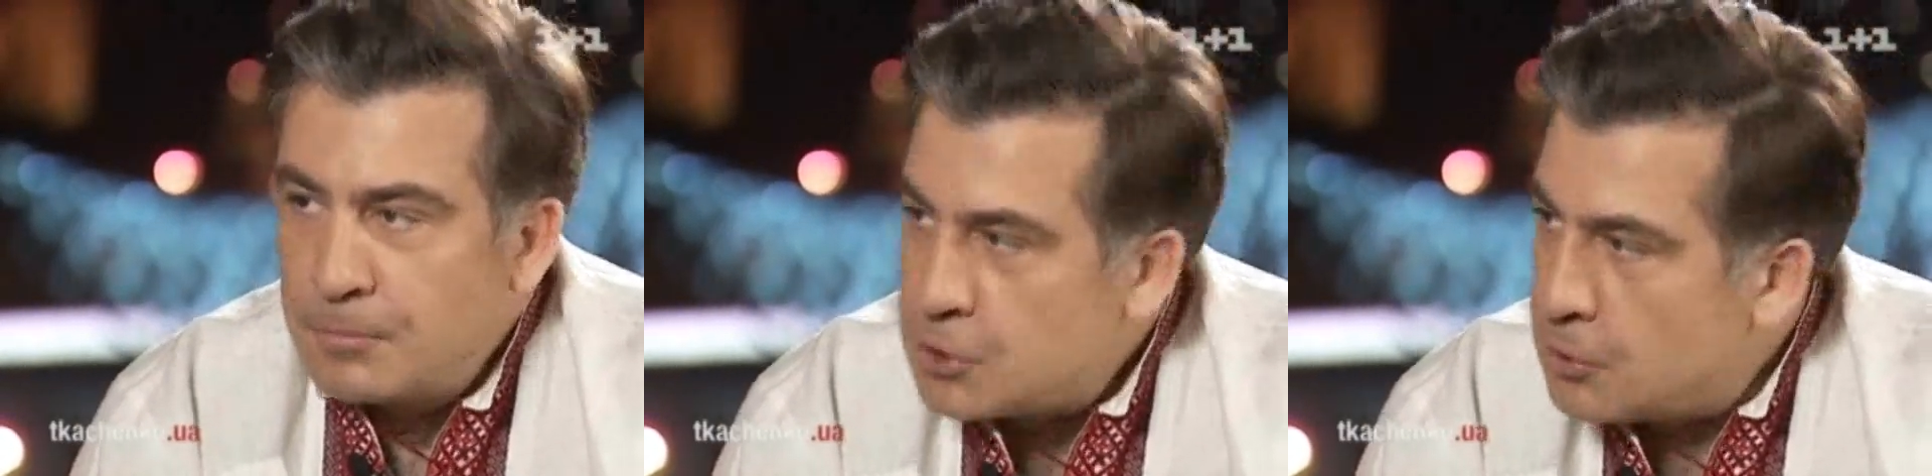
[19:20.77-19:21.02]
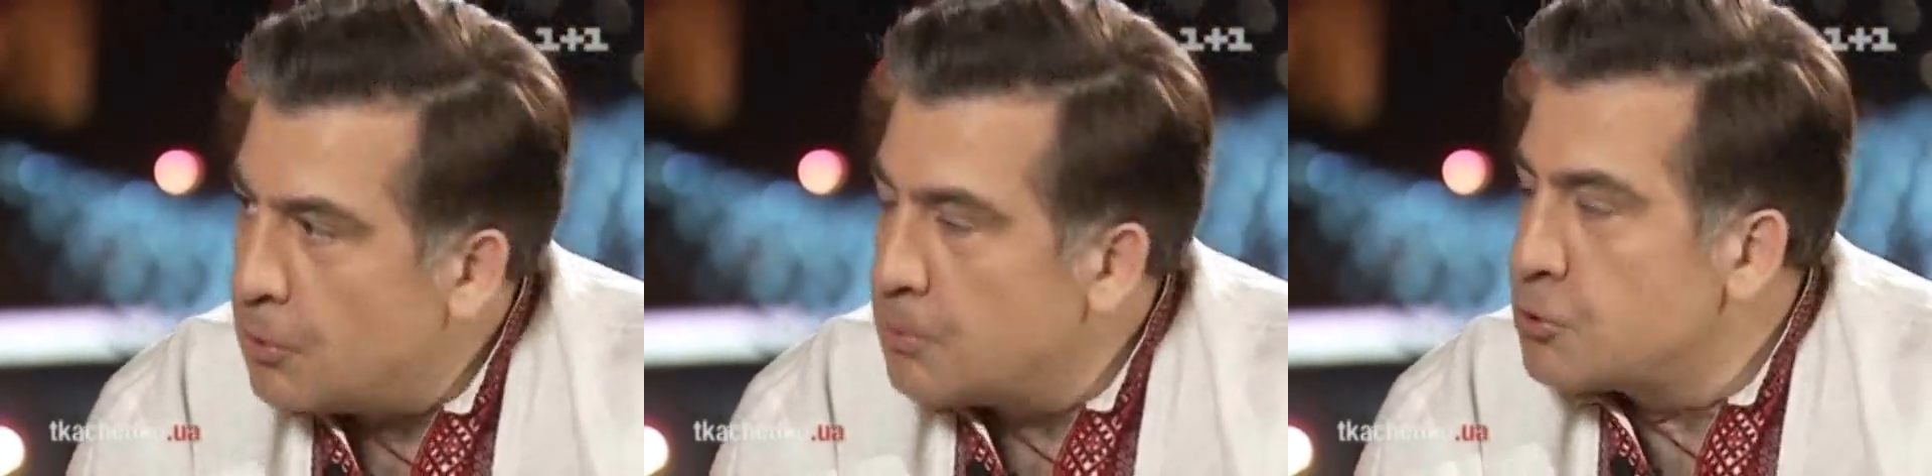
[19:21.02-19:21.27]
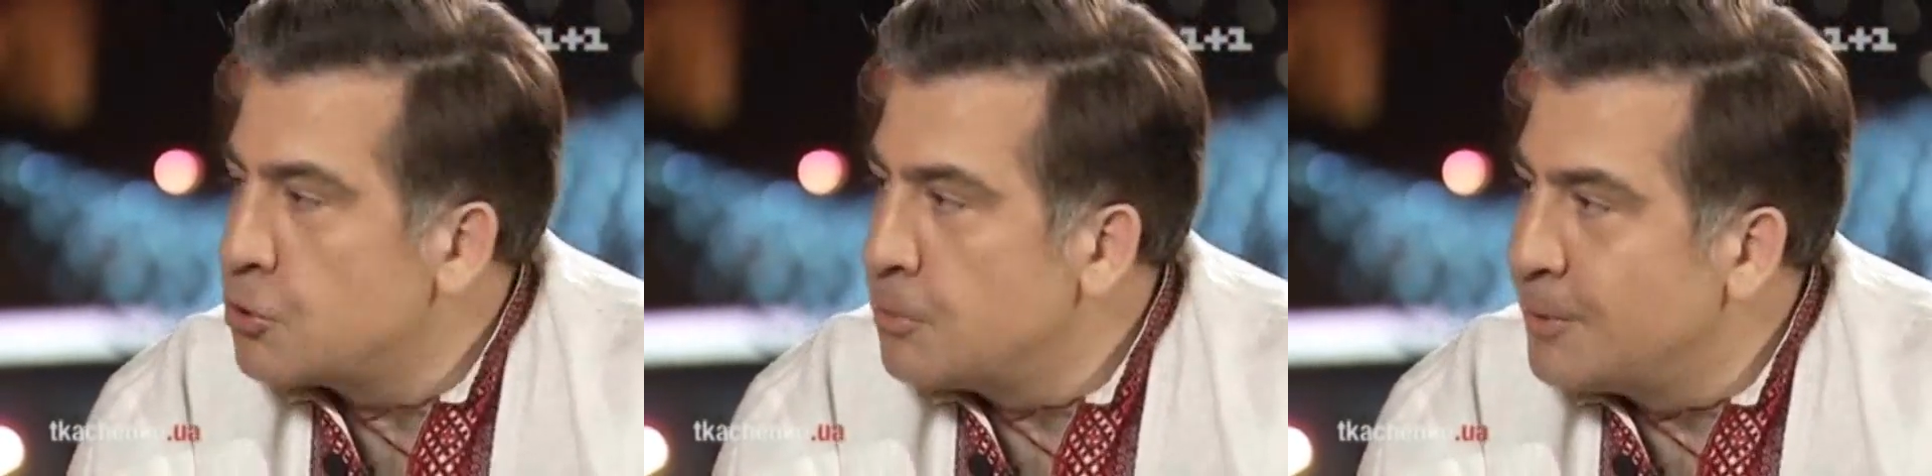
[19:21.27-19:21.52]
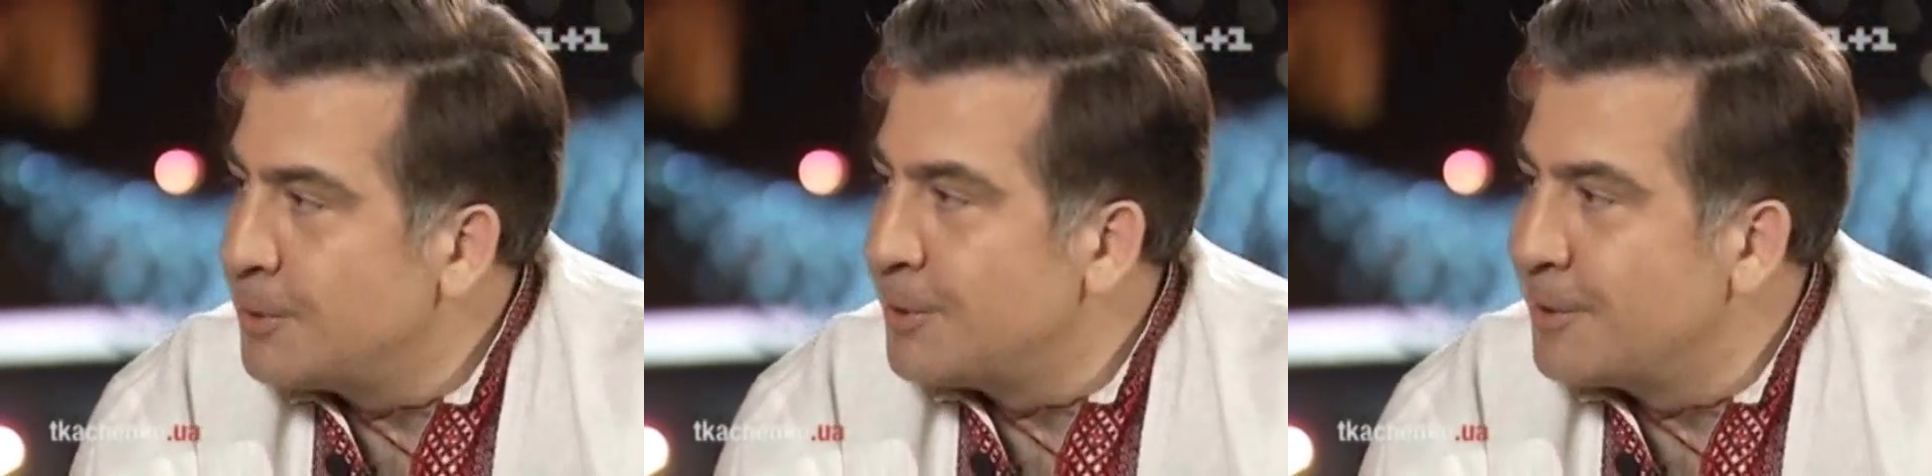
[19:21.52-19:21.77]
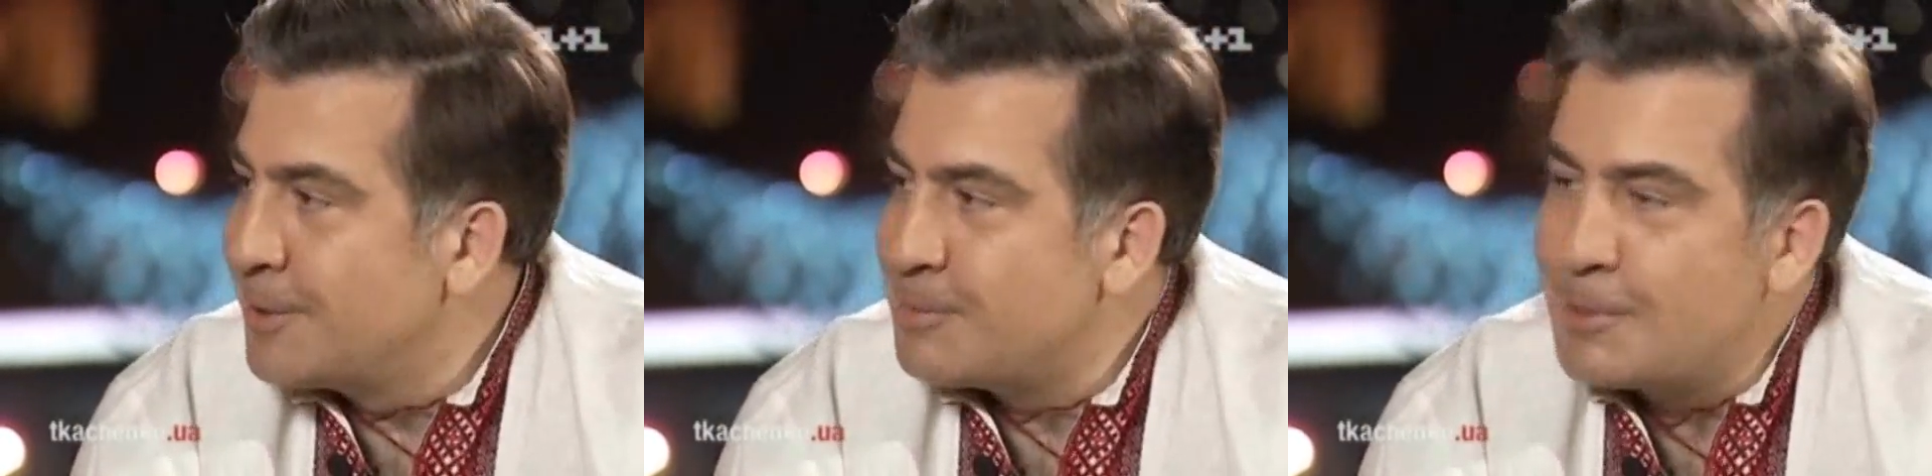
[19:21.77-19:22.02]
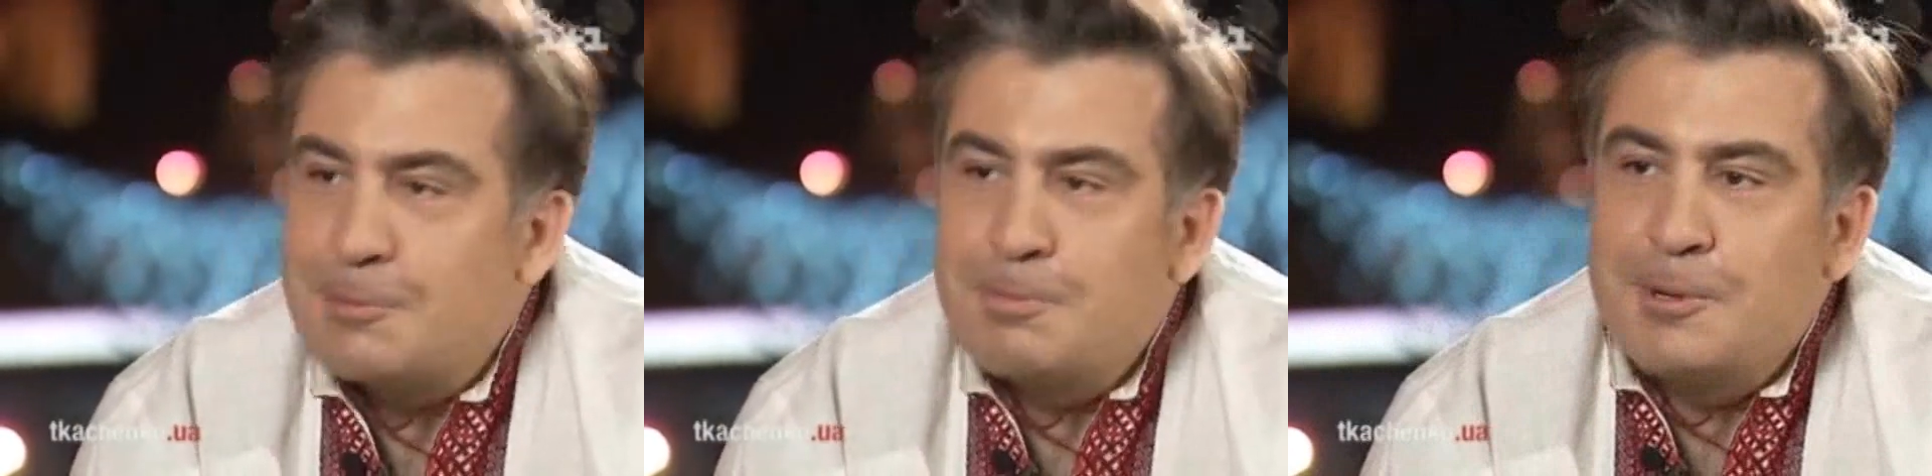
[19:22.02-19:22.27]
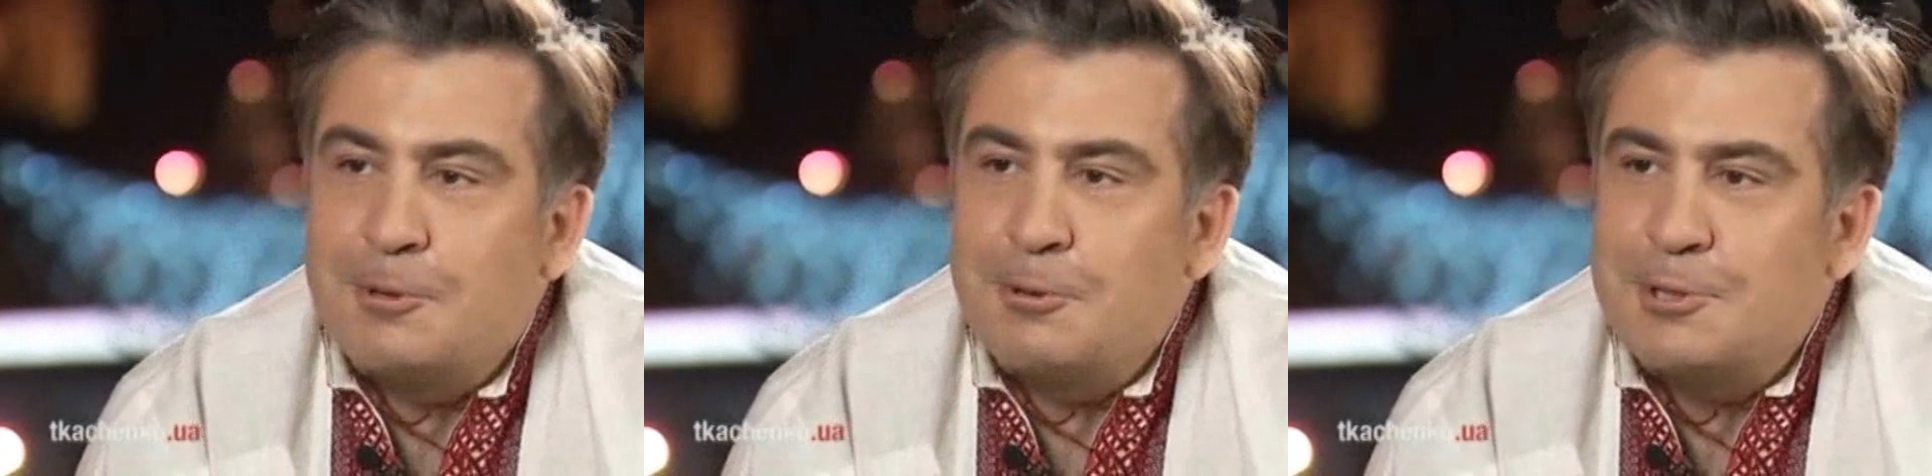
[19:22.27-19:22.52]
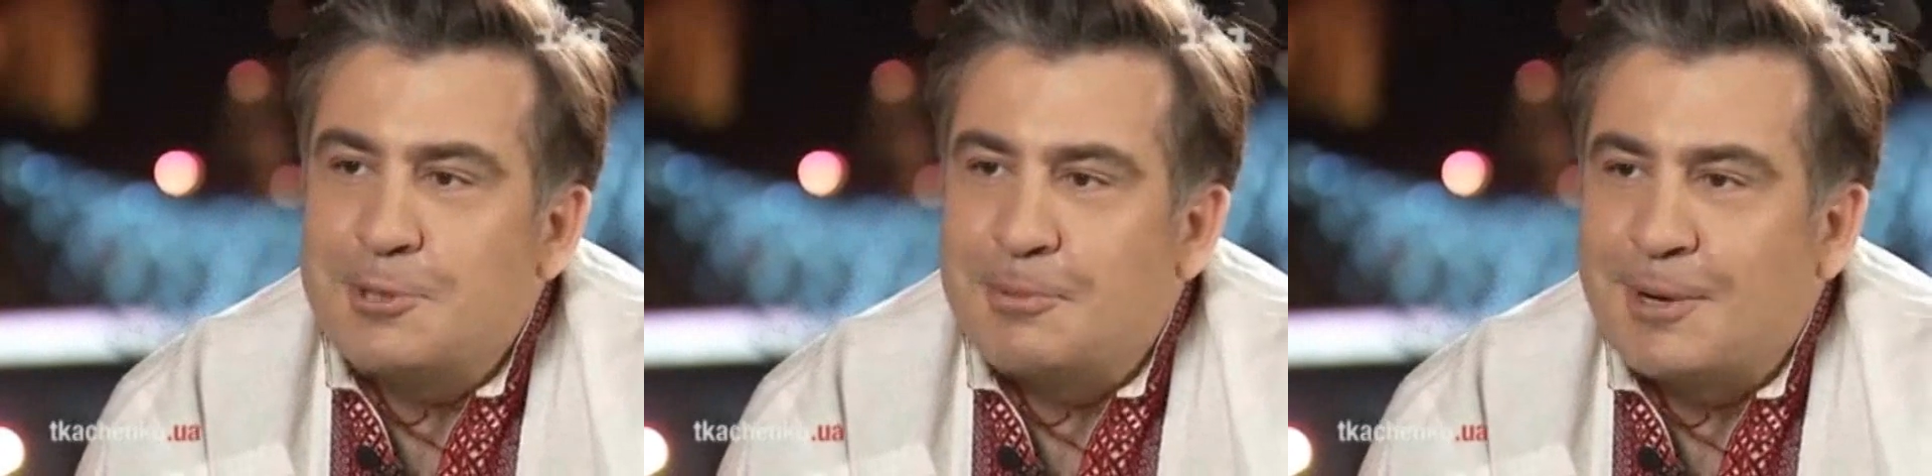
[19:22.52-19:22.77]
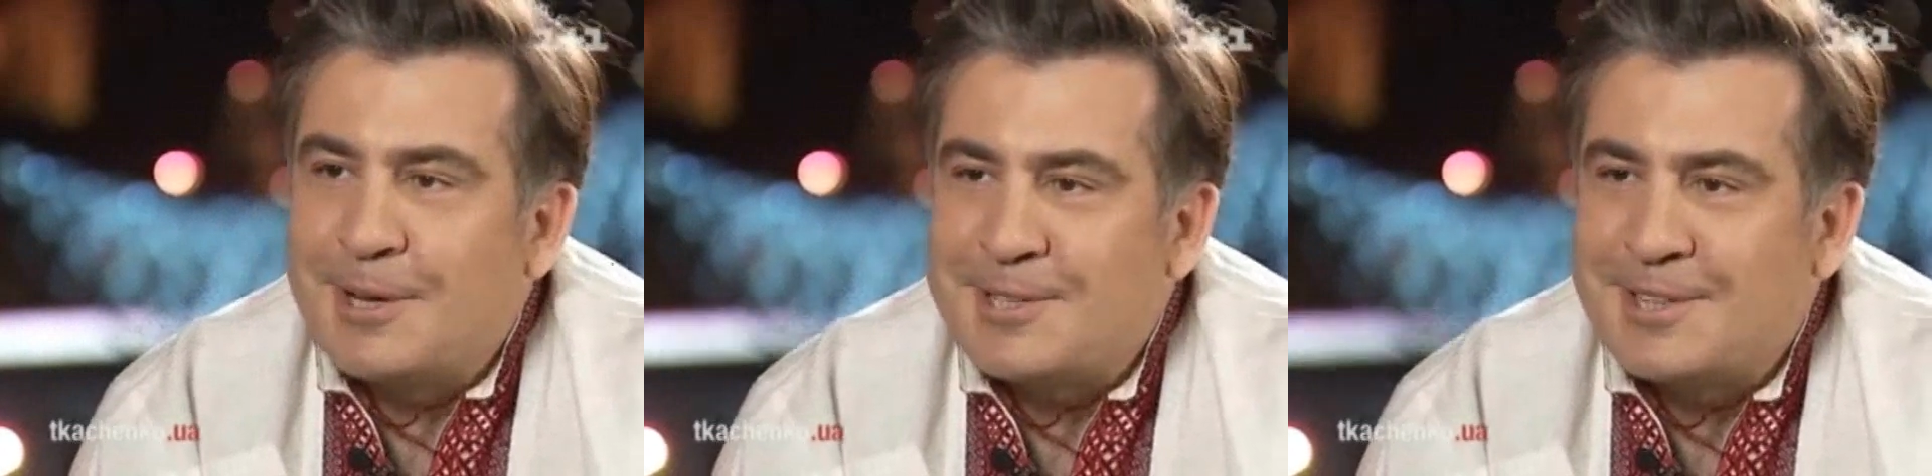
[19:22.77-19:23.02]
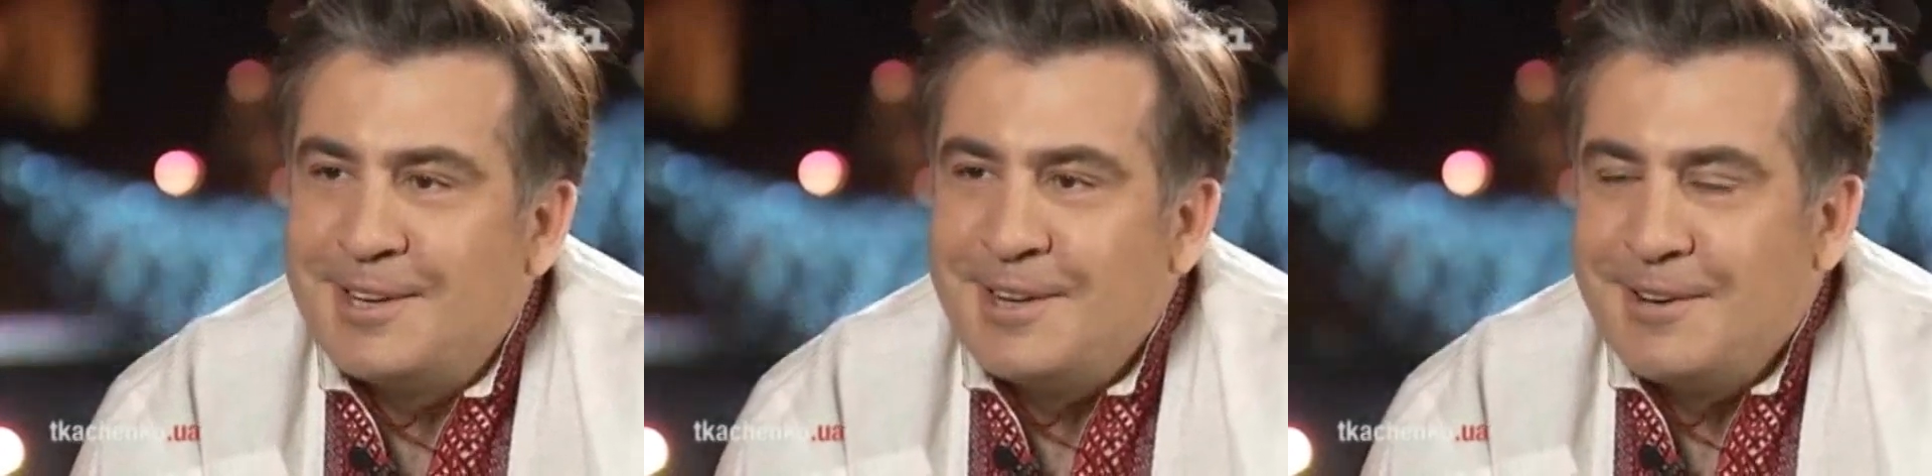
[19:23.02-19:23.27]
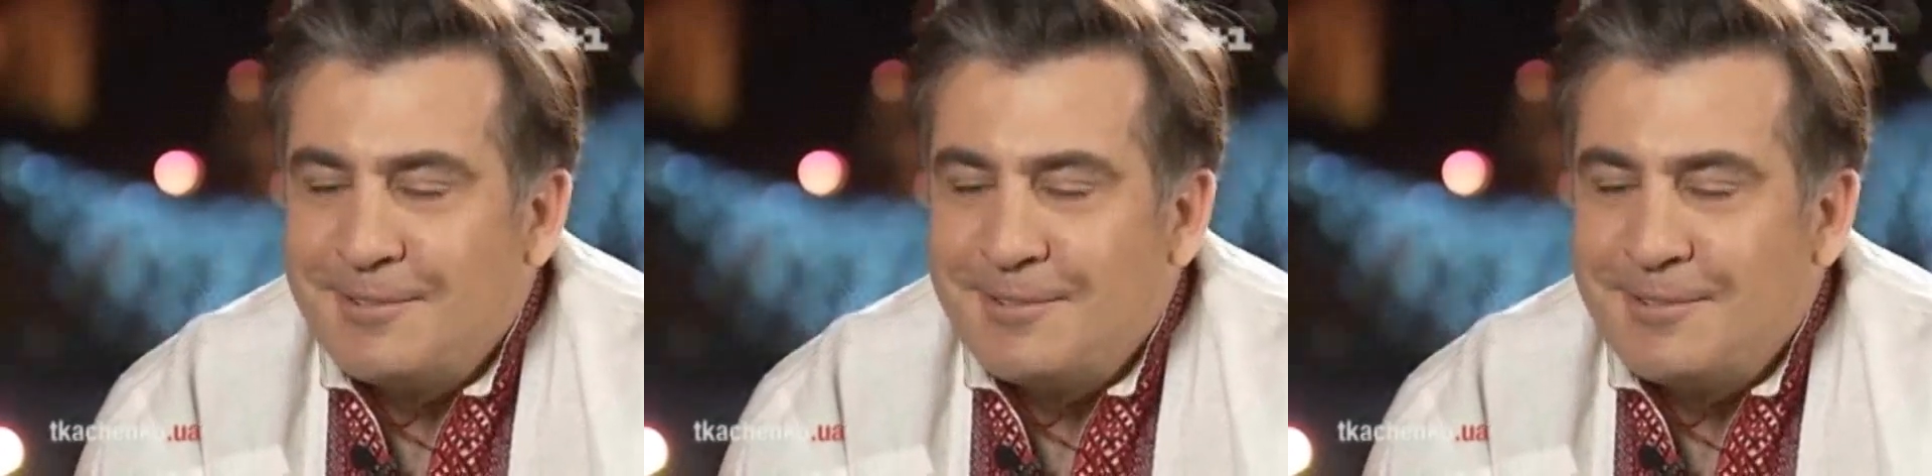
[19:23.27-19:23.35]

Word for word: Живем, чтобы изменить мир к лучшему, конечно.